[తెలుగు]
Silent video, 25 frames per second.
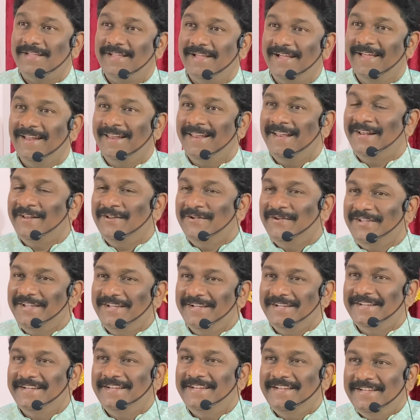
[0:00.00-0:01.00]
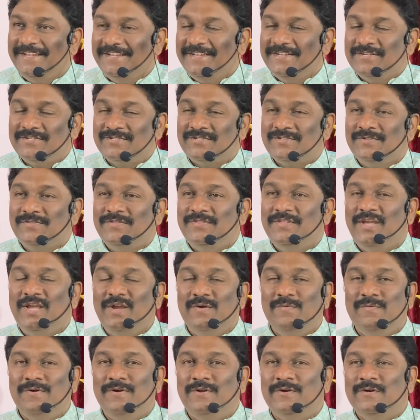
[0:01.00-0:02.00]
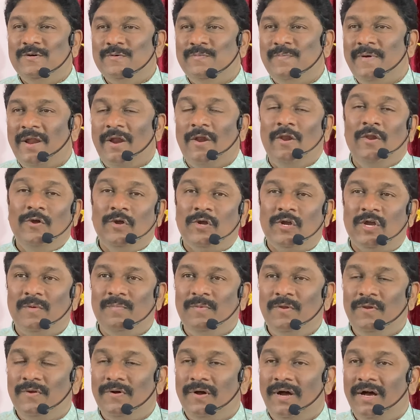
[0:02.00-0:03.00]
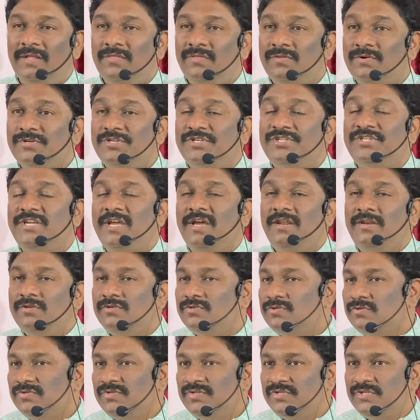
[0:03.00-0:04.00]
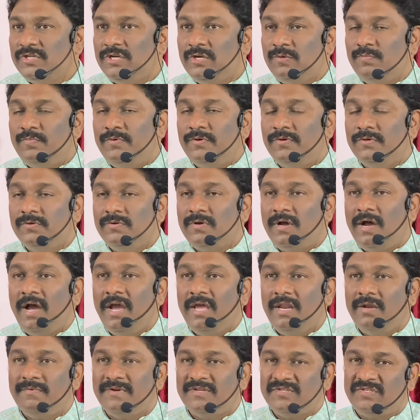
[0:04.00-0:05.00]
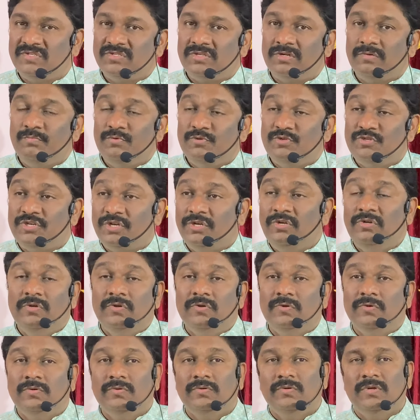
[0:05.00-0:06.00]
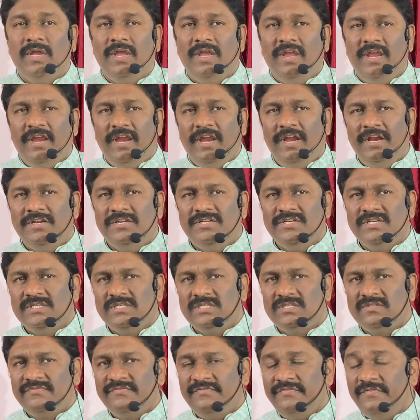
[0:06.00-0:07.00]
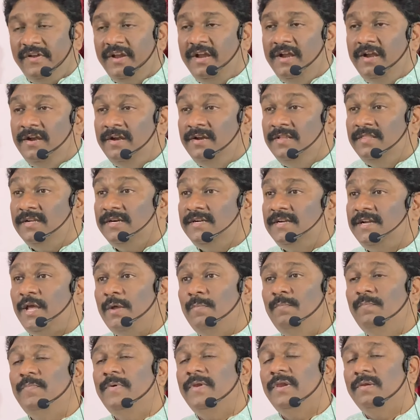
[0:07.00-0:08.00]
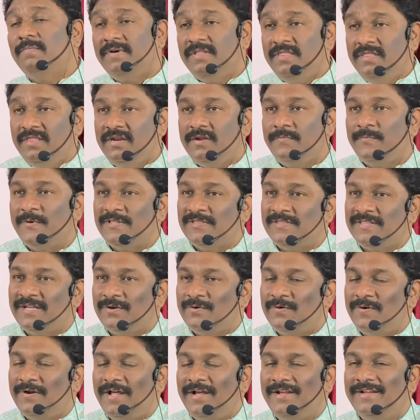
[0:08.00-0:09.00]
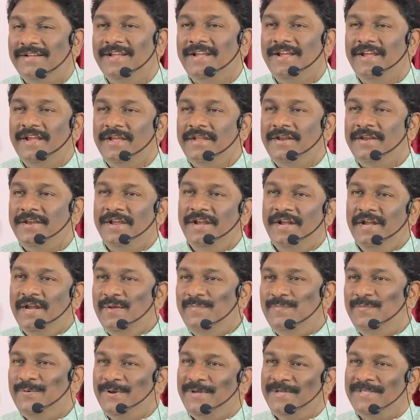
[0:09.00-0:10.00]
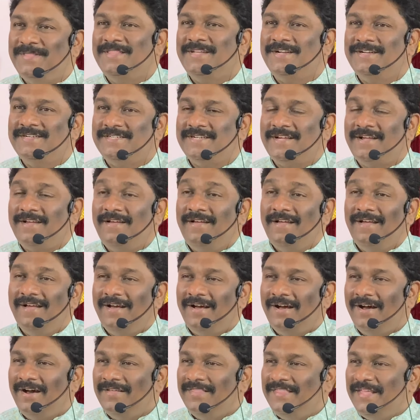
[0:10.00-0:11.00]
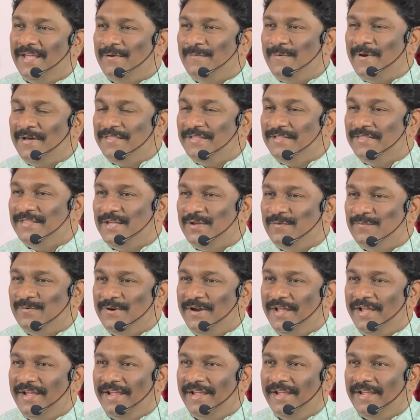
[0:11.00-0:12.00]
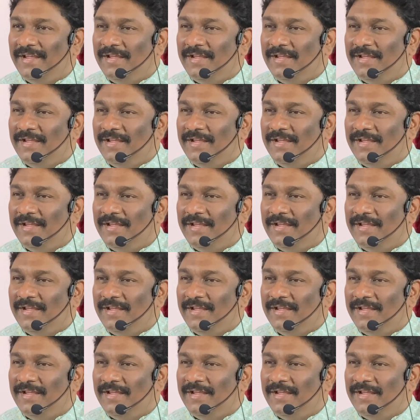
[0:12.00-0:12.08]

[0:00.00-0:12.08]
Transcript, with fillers: హలోయ సో దేవుడు పరలోకములో ఆ దృశ్యాన్ని చూసినప్పుడు ఆయన వస్త్రపు చెంగు ఇట్ జస్ట్ ఫిల్డ్ ద టెంపుల్ మందిరం అంతా కూడా నిండిపోయిందంట ఆ దేవాది దేవుడే